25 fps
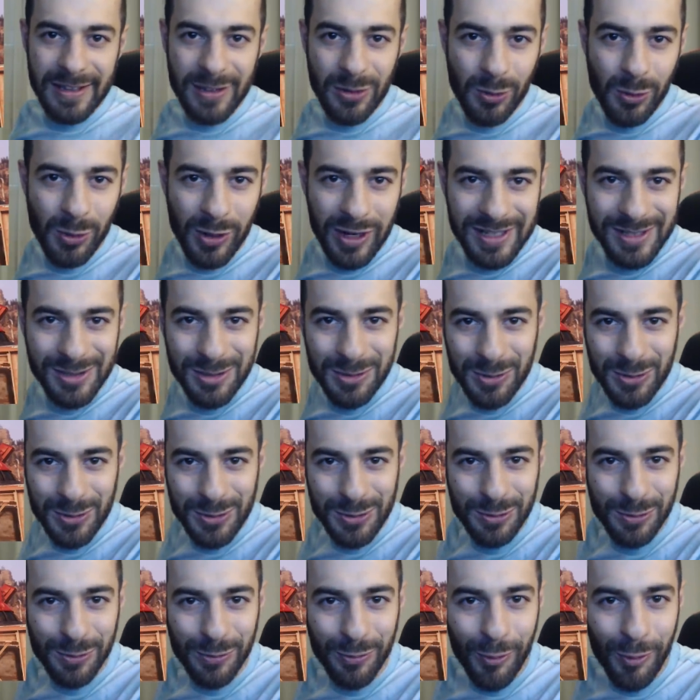ora
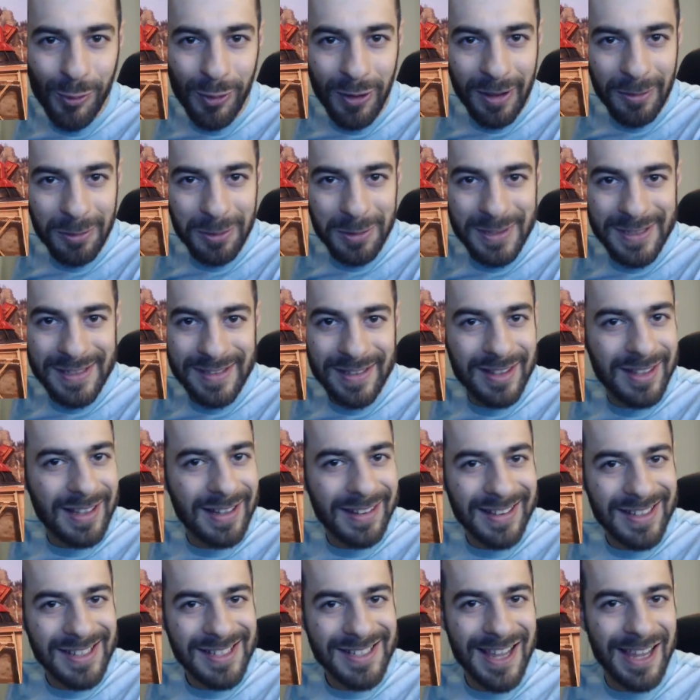sono su Fallout
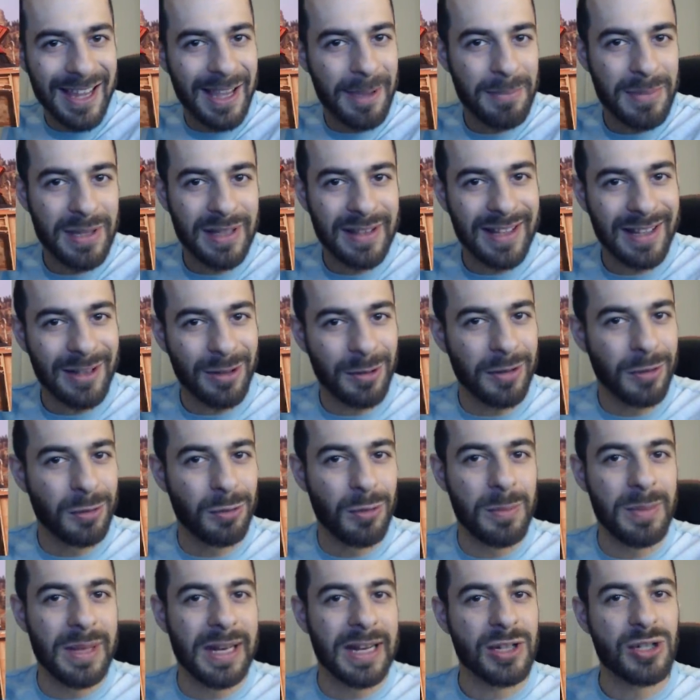76 che è ambientato nel
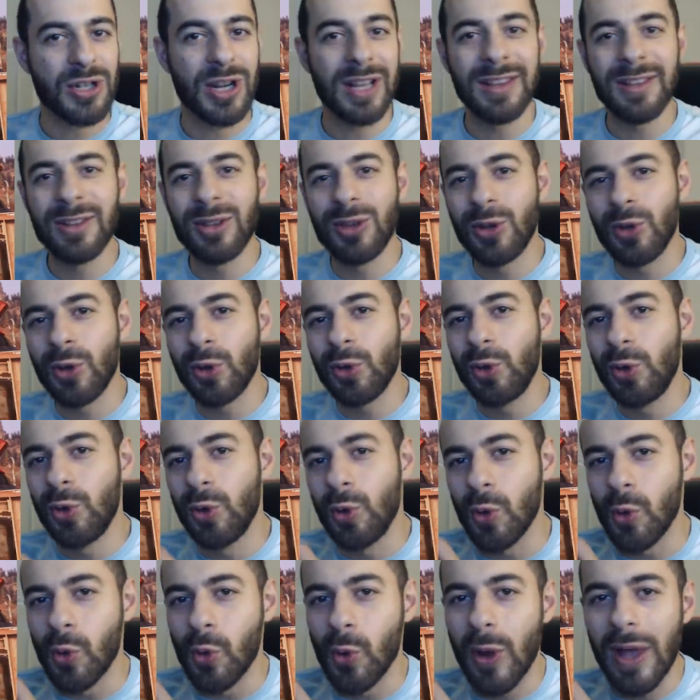
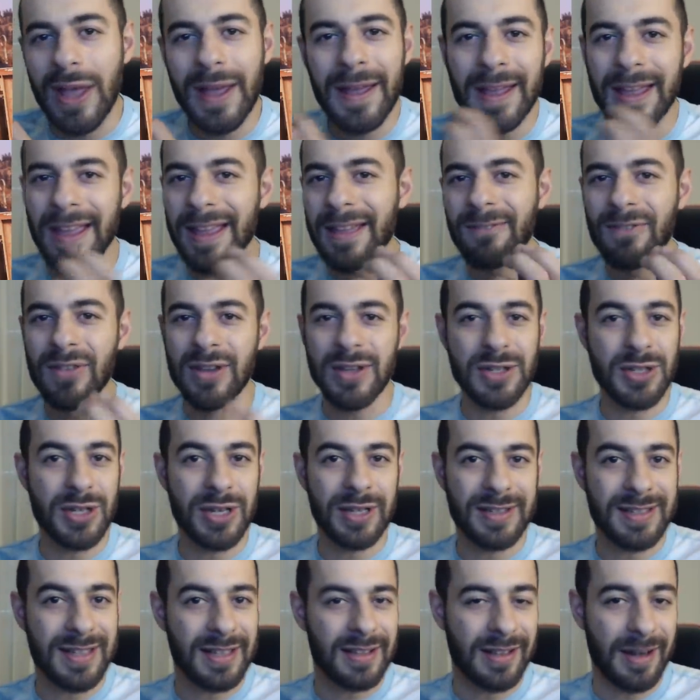2102 e
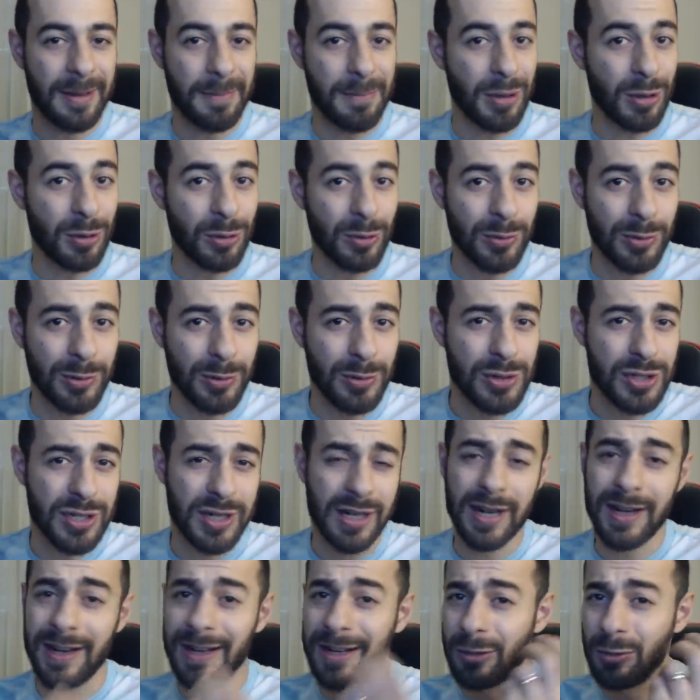invece sarebbero dovuti
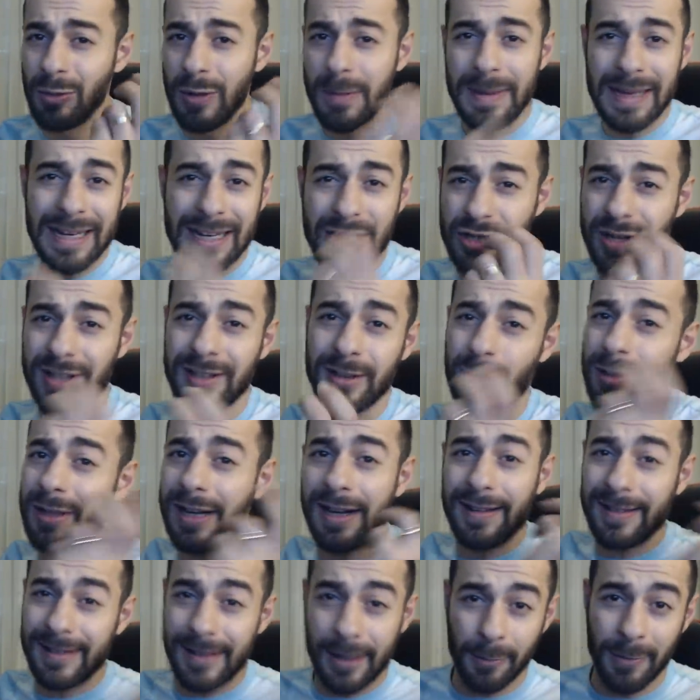uscire nel
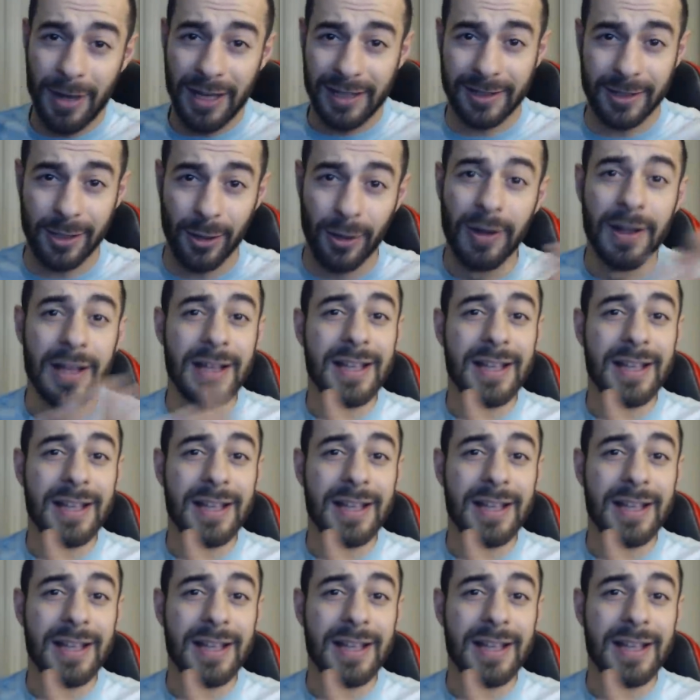2134,